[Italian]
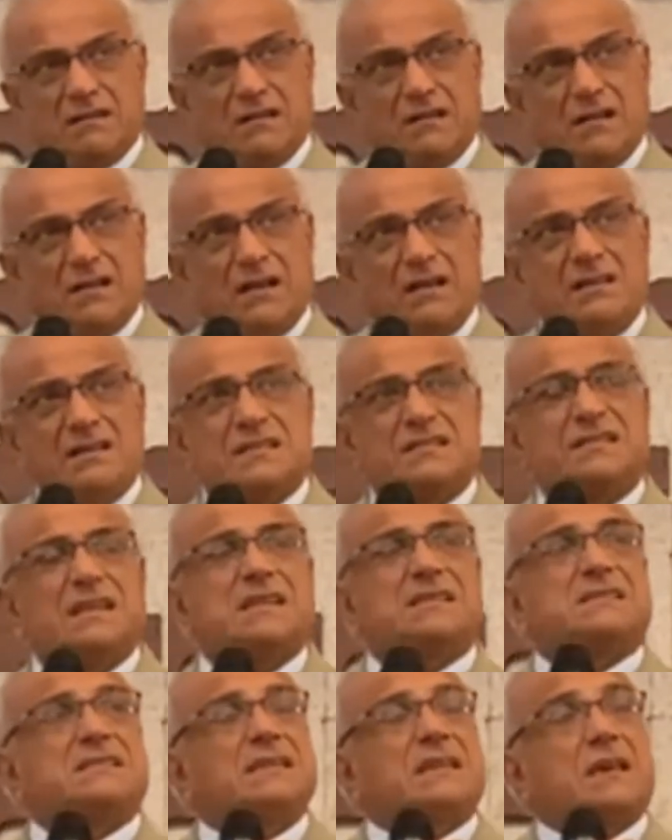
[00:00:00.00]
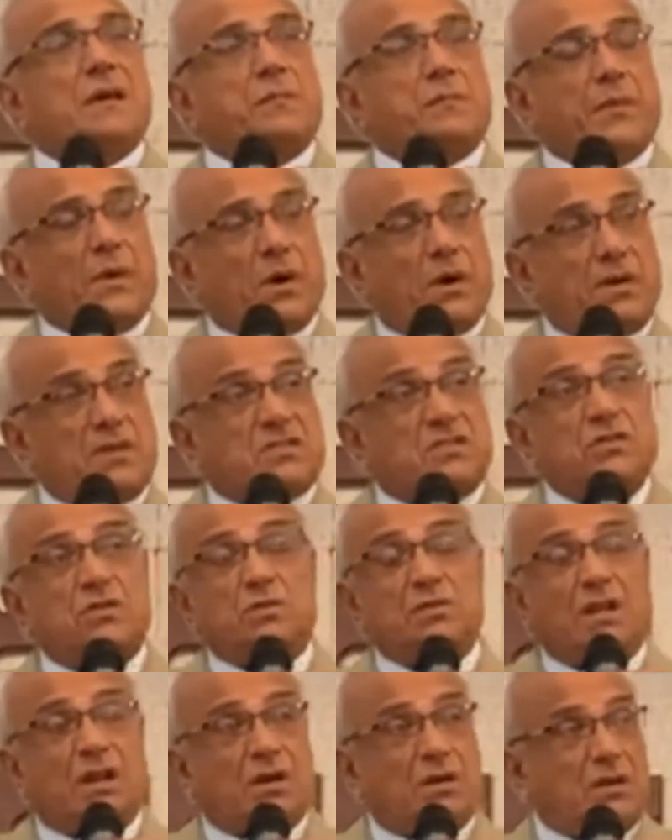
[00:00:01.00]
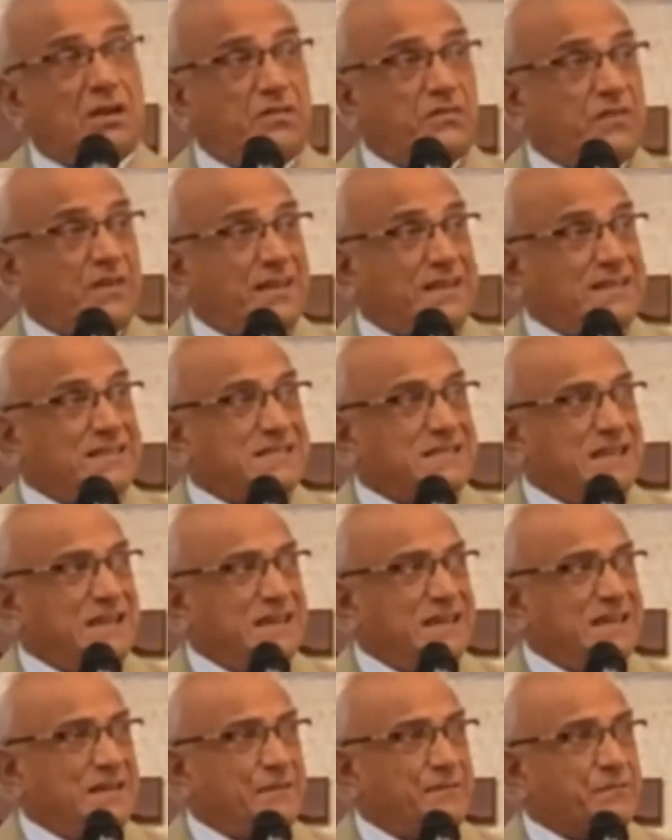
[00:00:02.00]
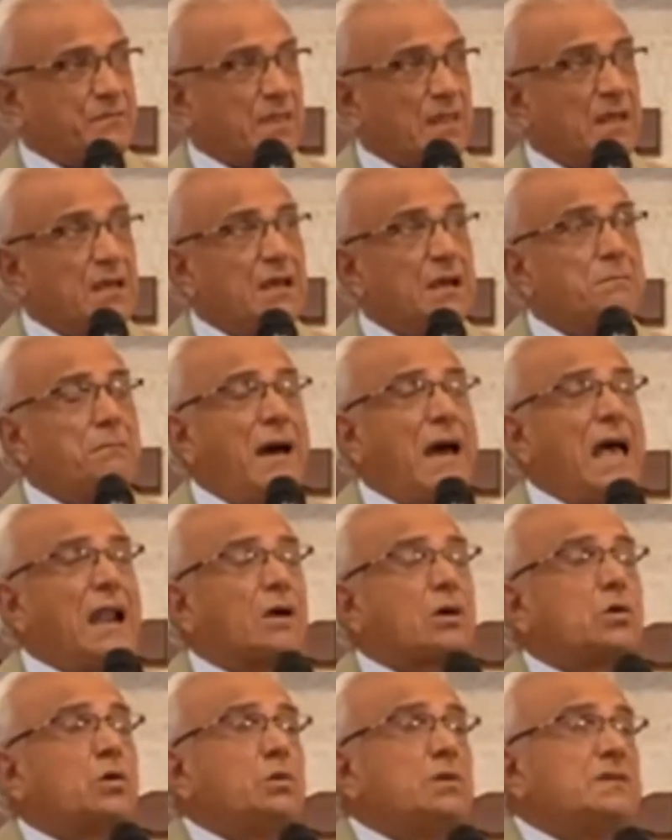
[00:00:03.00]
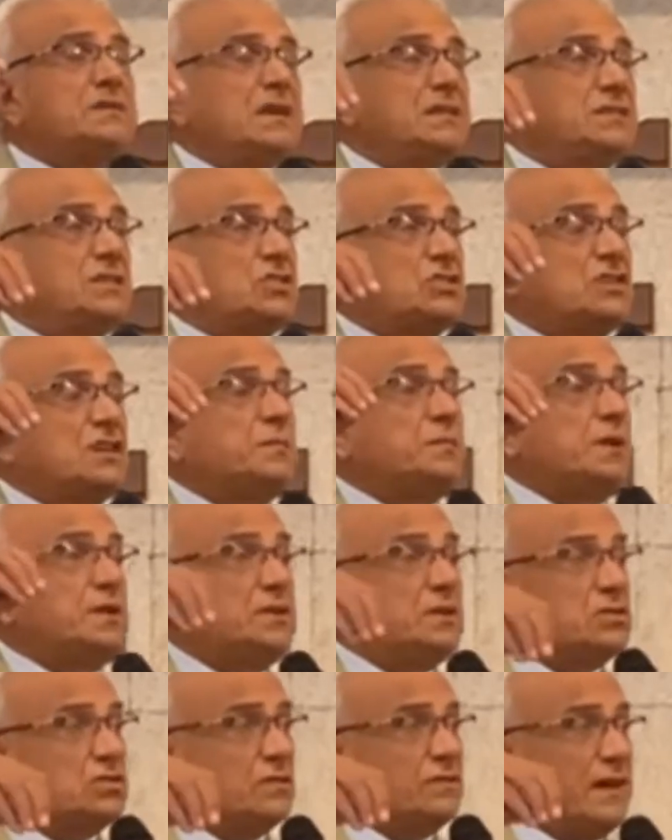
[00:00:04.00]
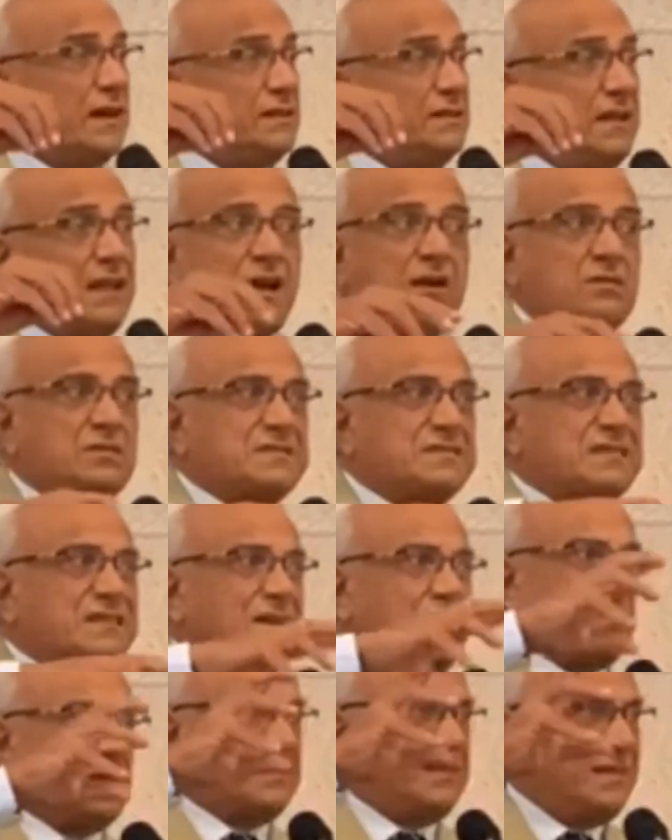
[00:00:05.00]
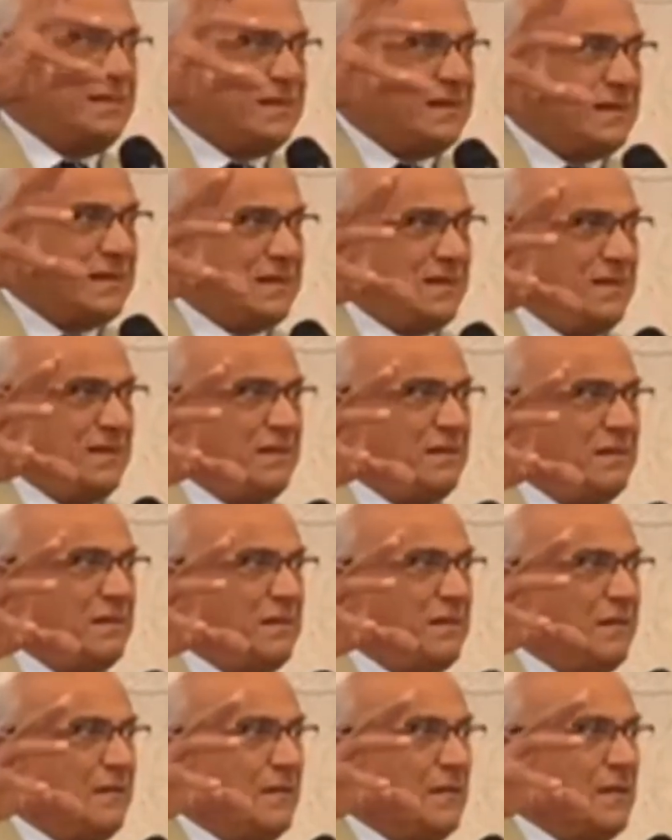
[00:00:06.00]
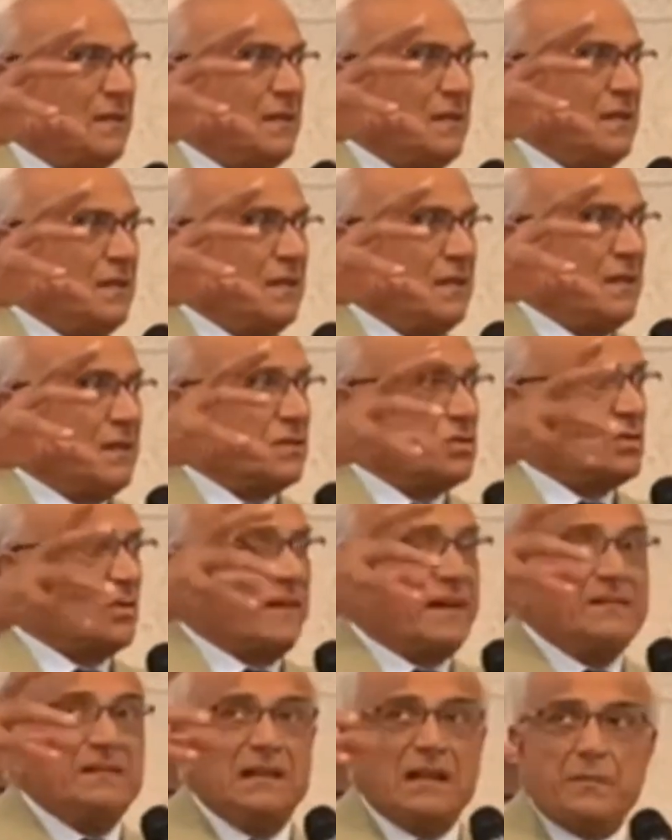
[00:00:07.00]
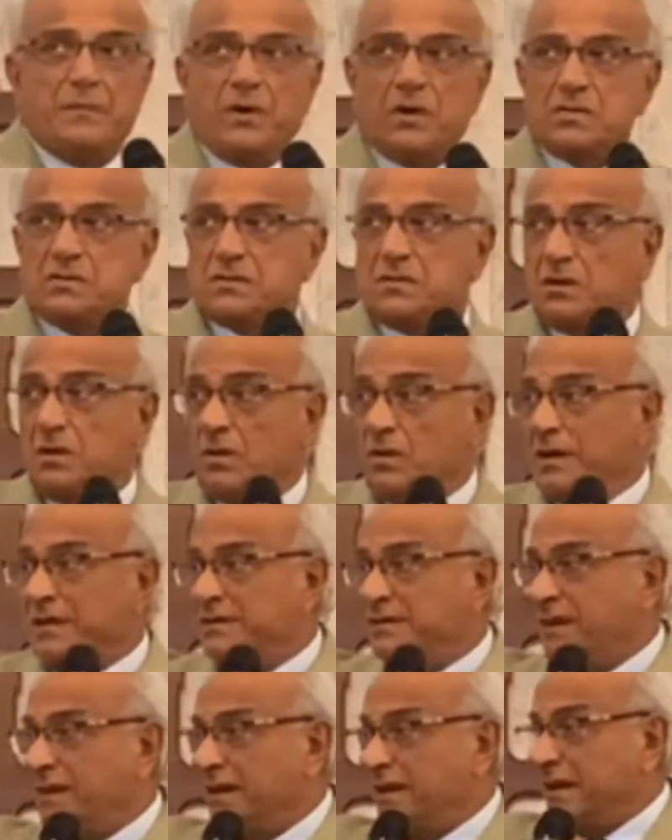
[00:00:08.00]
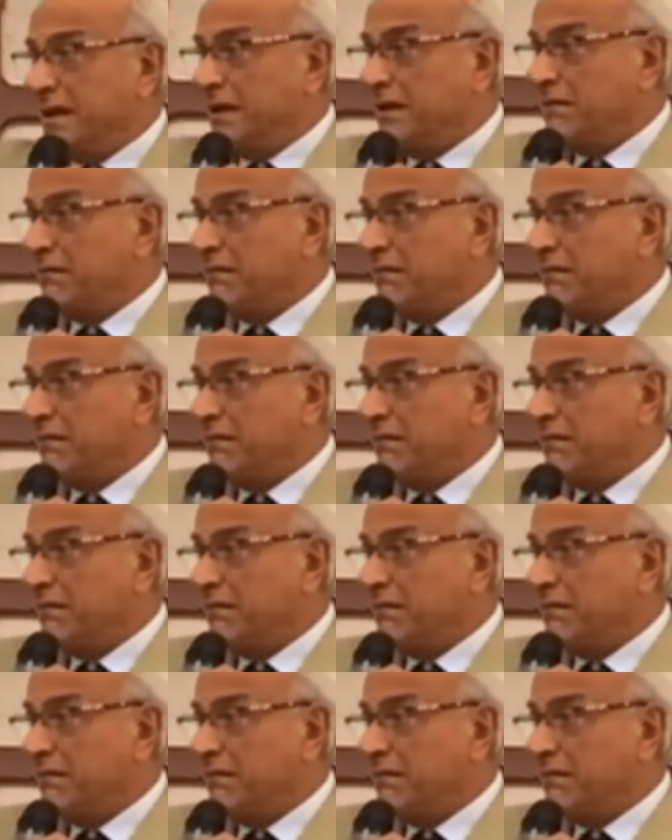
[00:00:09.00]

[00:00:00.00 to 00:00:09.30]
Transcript: gli stessi che poi si unirono ai farisei ma alcuni dei discepoli di Giovanni erano straordinari. Giovanni l'Apostolo, Andrea.